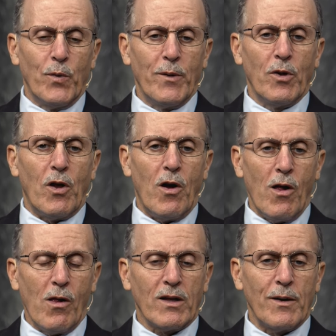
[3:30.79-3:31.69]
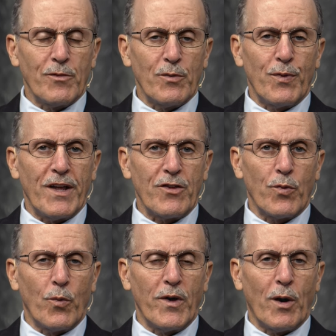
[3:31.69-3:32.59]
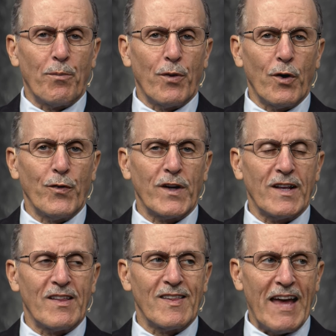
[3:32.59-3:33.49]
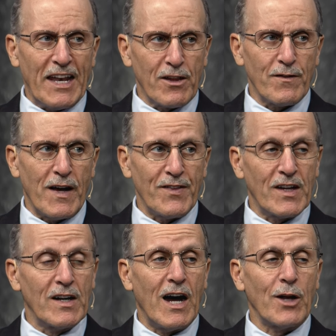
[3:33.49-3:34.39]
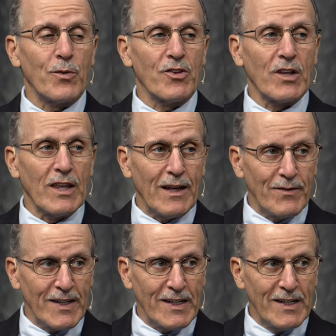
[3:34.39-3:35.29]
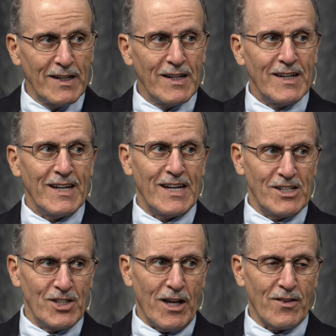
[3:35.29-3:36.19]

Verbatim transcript: Wszyscy dojdziemy do punktu, w którym będziemy całkowicie przekonani o tym, że Bóg był